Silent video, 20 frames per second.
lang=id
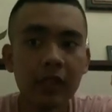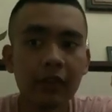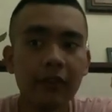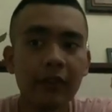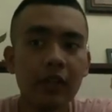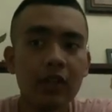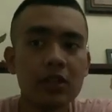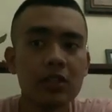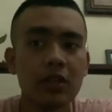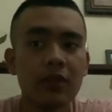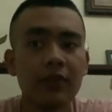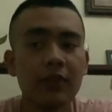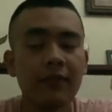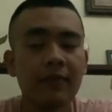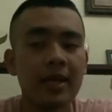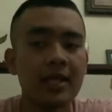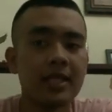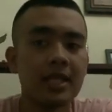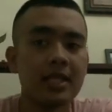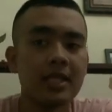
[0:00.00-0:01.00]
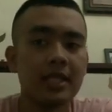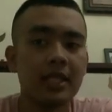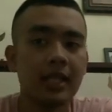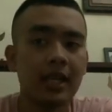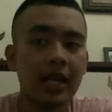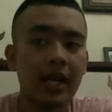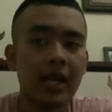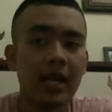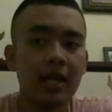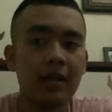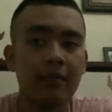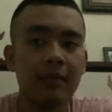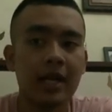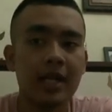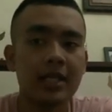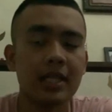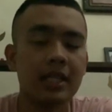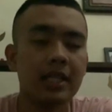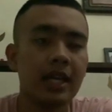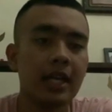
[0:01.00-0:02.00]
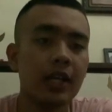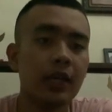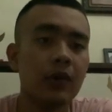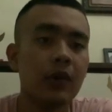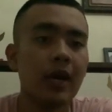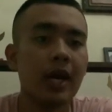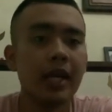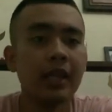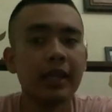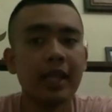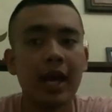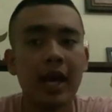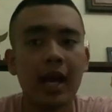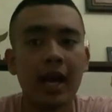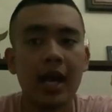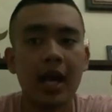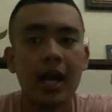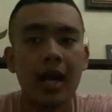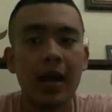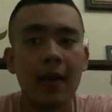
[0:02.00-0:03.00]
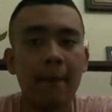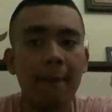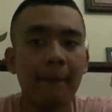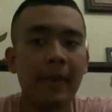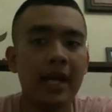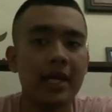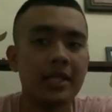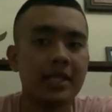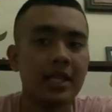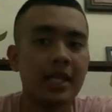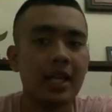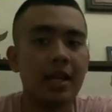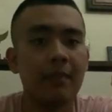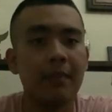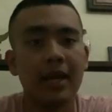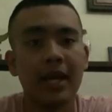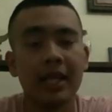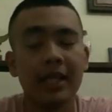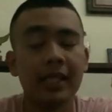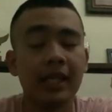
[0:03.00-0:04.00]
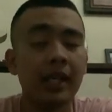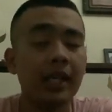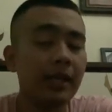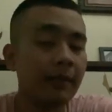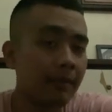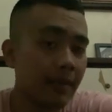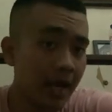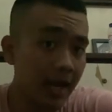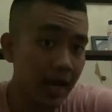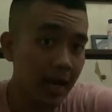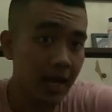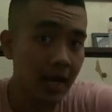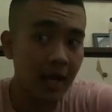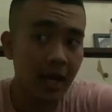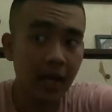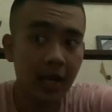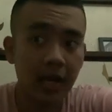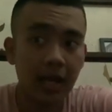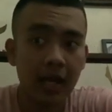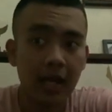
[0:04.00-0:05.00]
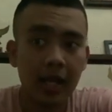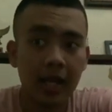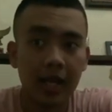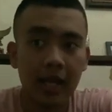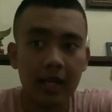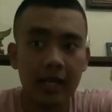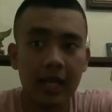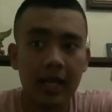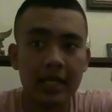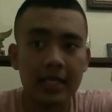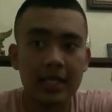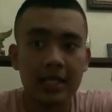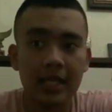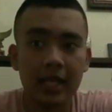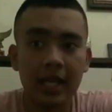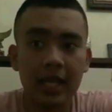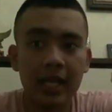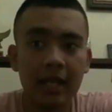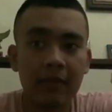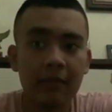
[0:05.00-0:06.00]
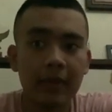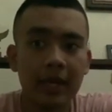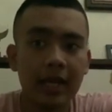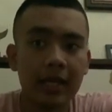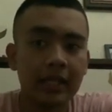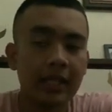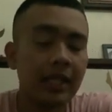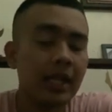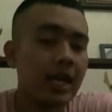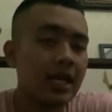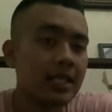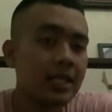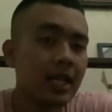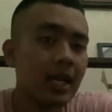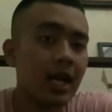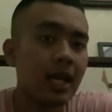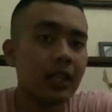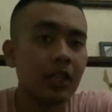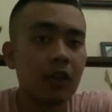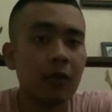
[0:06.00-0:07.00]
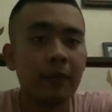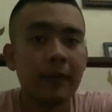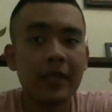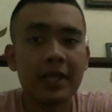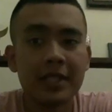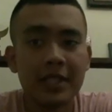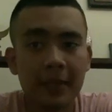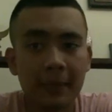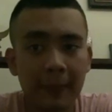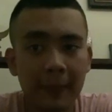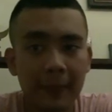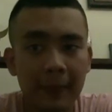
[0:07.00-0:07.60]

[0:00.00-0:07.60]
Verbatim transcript: Filosofi Pancasila berasal dari dua kata, panca yang berarti lima, dan sila yang berarti dasar atau prinsip.